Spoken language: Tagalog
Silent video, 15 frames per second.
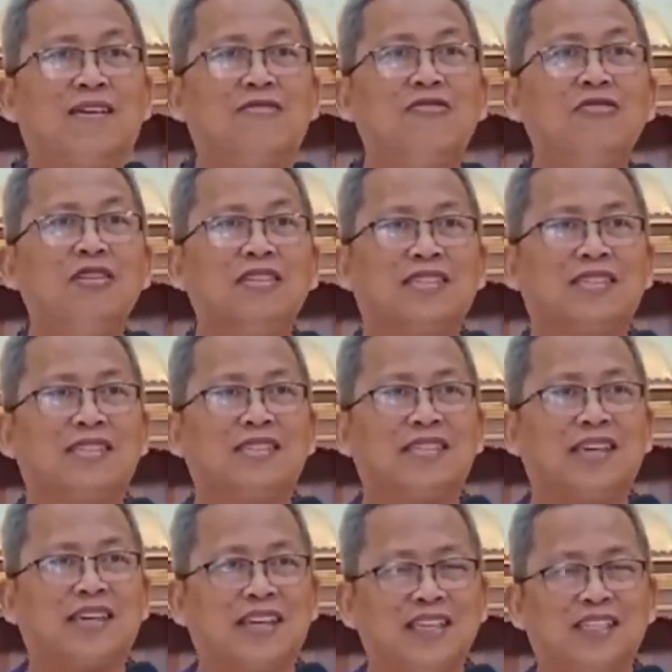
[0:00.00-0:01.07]
Kung
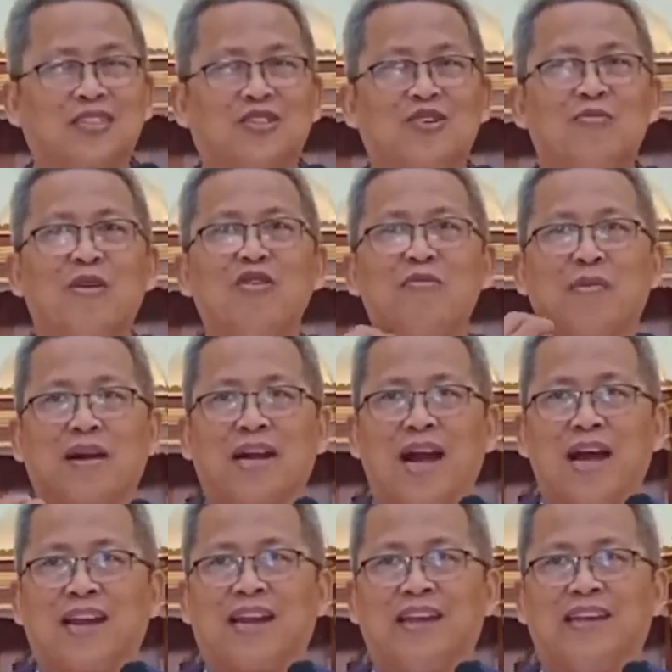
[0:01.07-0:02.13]
si Kristo mo ay
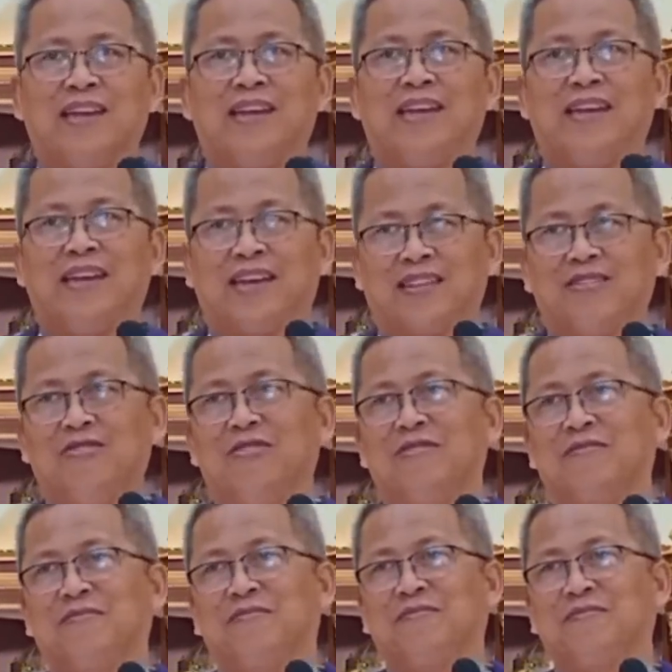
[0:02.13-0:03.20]
maghari din hinato.